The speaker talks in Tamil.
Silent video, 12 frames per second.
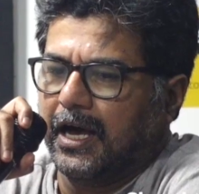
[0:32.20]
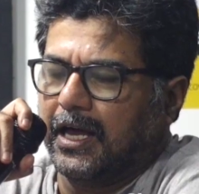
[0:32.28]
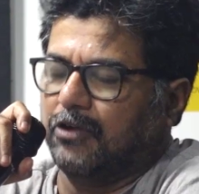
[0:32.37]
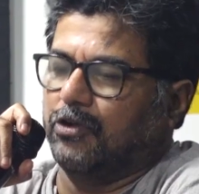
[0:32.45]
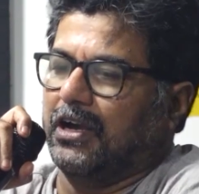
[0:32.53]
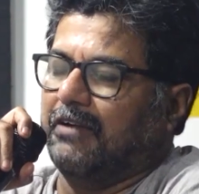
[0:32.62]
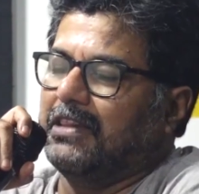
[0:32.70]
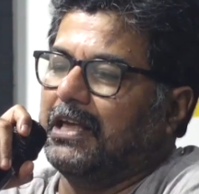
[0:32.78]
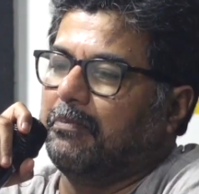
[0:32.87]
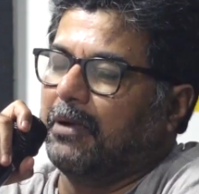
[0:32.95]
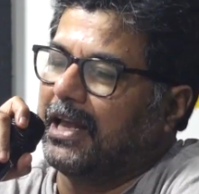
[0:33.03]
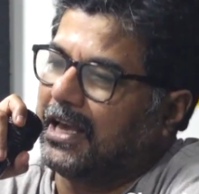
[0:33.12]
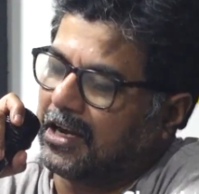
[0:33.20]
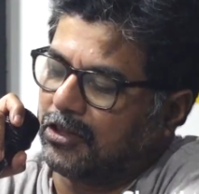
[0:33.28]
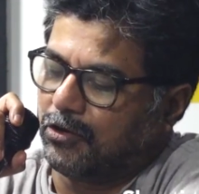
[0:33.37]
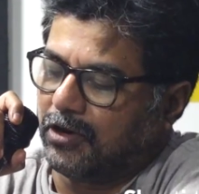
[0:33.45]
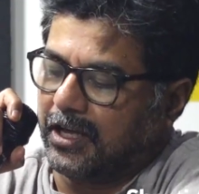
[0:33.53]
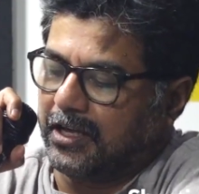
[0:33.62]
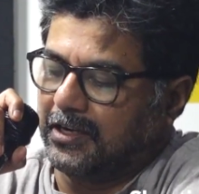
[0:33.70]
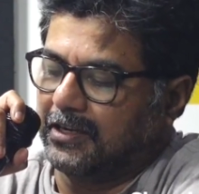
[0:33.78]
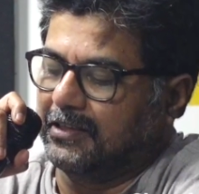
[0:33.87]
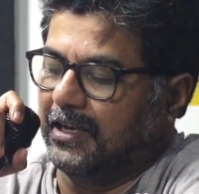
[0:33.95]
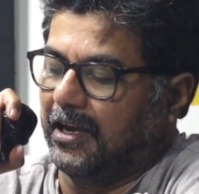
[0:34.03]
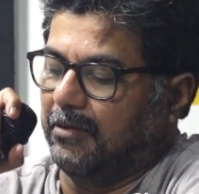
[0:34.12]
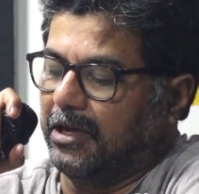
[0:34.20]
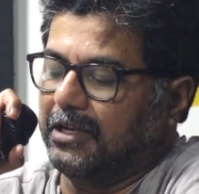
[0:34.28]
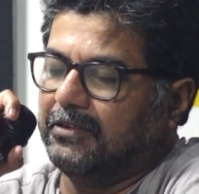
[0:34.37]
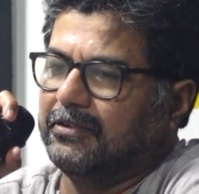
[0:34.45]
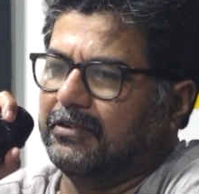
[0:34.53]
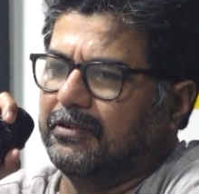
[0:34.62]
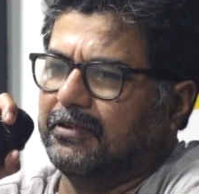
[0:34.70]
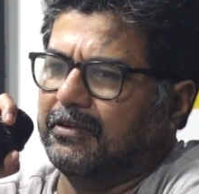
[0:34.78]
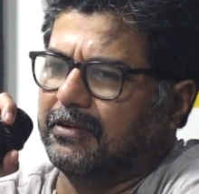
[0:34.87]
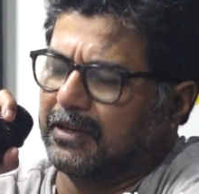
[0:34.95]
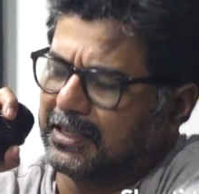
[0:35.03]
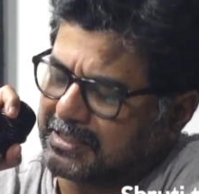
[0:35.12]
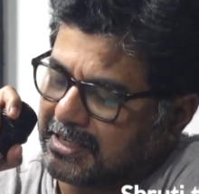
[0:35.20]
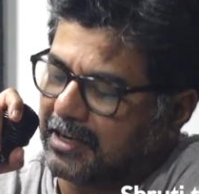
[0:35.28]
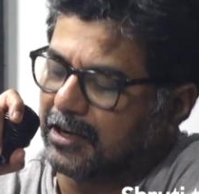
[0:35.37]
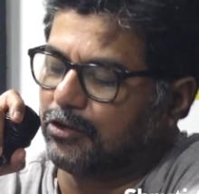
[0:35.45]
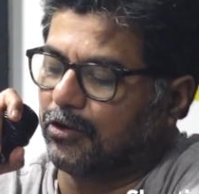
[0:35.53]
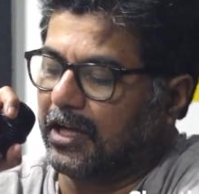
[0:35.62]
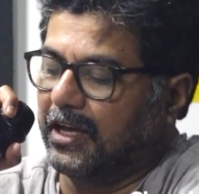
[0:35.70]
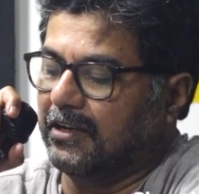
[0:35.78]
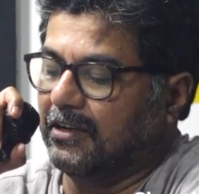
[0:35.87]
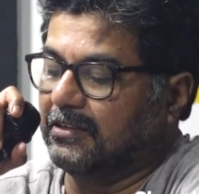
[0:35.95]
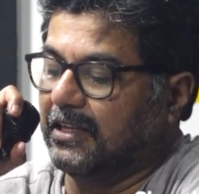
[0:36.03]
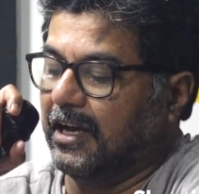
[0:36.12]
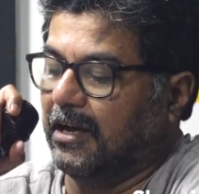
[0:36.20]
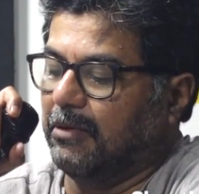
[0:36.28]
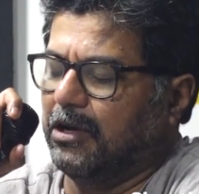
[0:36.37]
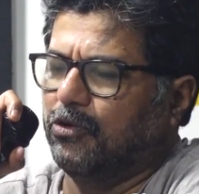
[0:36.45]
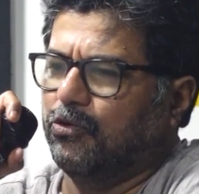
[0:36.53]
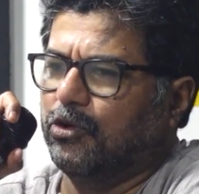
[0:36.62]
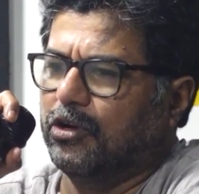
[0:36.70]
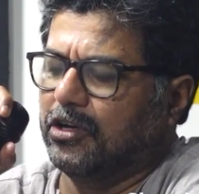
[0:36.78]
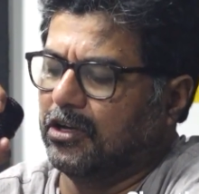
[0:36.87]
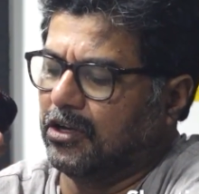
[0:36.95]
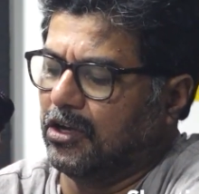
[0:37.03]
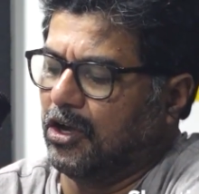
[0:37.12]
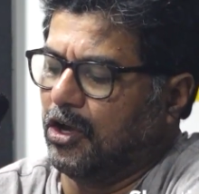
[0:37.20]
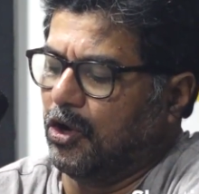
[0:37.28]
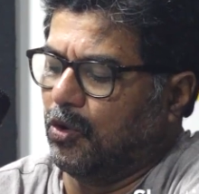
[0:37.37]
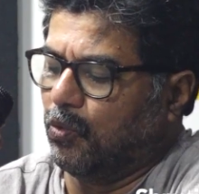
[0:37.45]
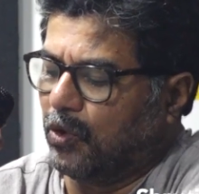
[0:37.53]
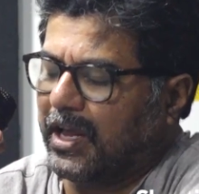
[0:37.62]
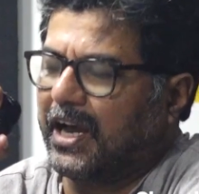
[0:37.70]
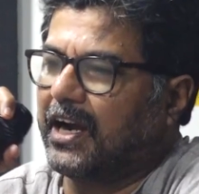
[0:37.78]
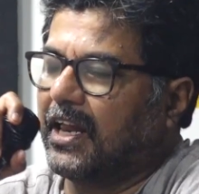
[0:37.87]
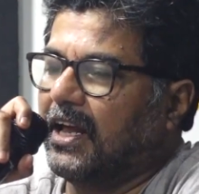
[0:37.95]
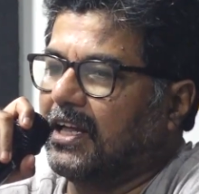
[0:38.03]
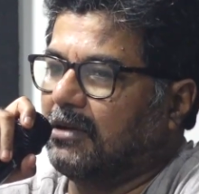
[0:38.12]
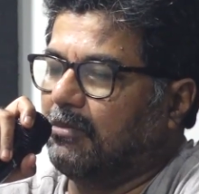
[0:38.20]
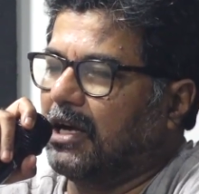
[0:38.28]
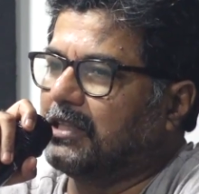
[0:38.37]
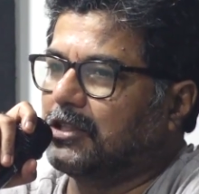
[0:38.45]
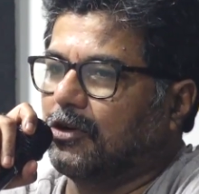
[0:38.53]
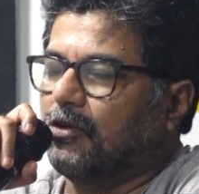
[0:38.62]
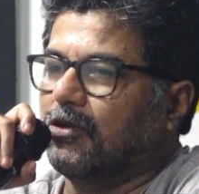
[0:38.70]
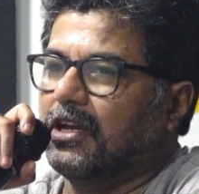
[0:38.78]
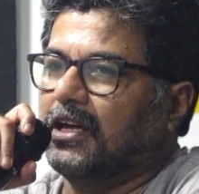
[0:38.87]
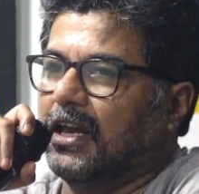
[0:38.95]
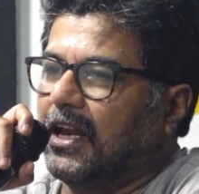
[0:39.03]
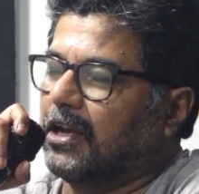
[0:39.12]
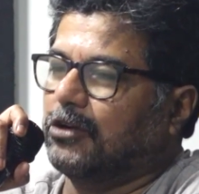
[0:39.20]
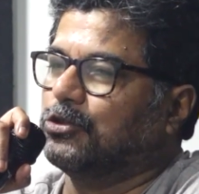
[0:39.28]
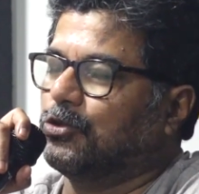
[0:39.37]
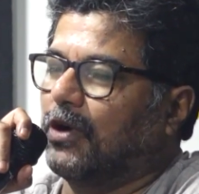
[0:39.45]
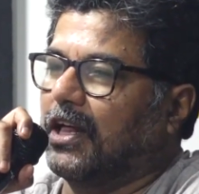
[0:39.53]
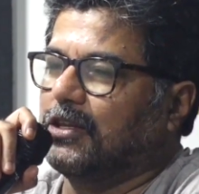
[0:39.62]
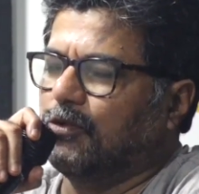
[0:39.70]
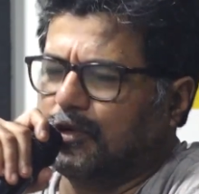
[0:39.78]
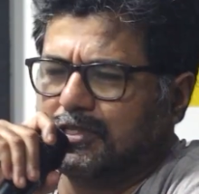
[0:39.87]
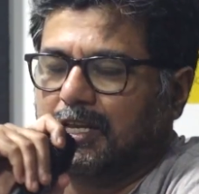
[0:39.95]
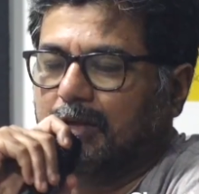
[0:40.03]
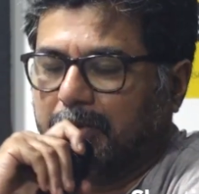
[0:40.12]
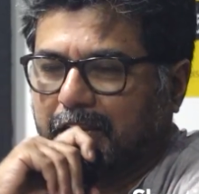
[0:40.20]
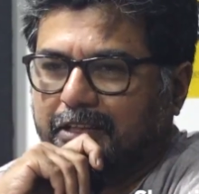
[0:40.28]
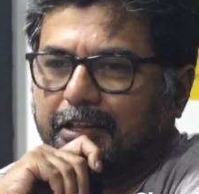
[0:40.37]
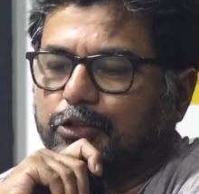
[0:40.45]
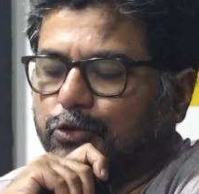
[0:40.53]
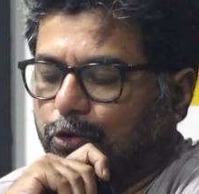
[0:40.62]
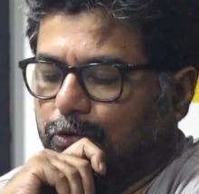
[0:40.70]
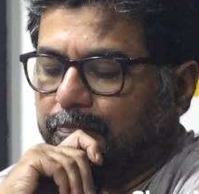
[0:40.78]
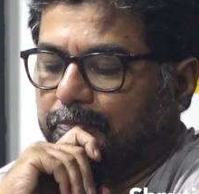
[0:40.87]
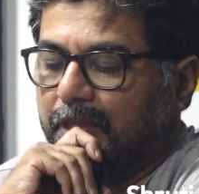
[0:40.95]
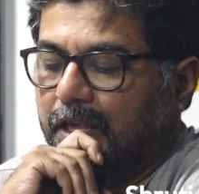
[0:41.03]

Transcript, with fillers: ஆனால் ஒரு கவிதையை படிக்கிறதோட நிறுத்திக்காமல் ரசிக்கிறதோட நிறுத்திக்காமல் ஒரு உரையாடலாக அதை மாற்றணும்னு எல்லாருக்கும் தோணாது ஒரு சில பேருக்கு தான் தோணும்